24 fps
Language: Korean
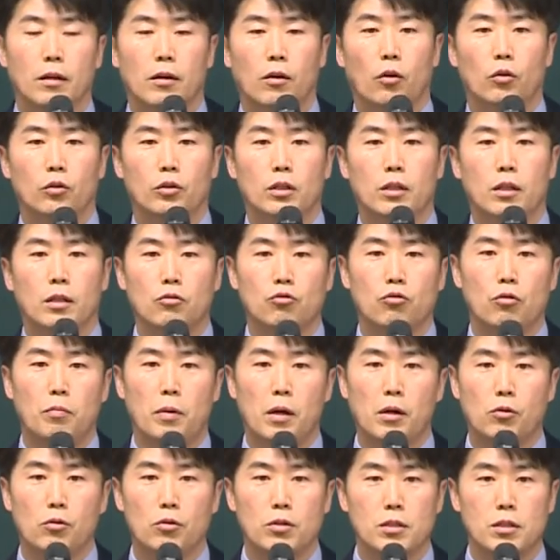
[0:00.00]
어떻게
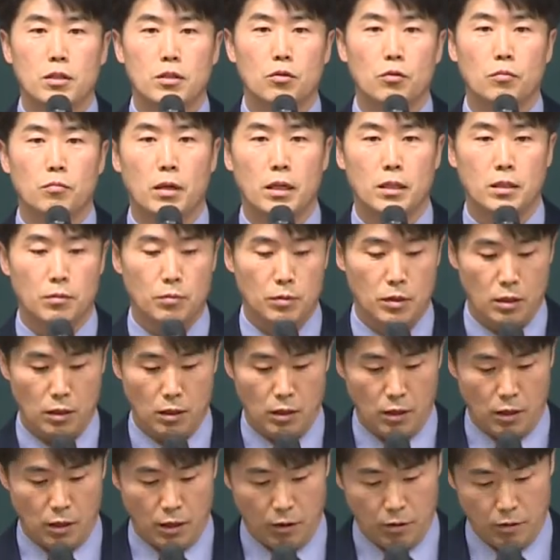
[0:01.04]
수업할 건지 좀 말씀을
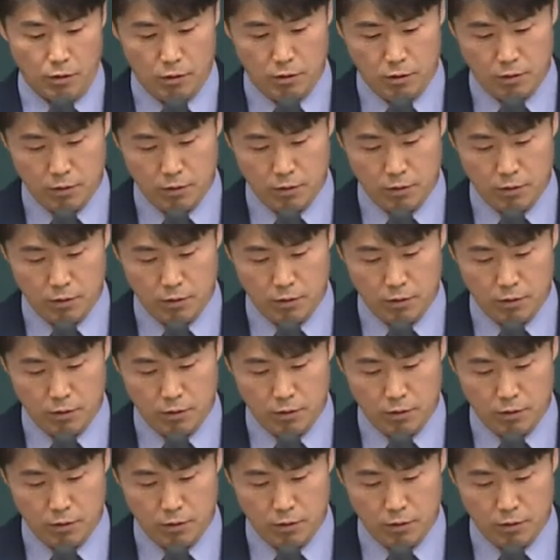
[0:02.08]
드릴게요.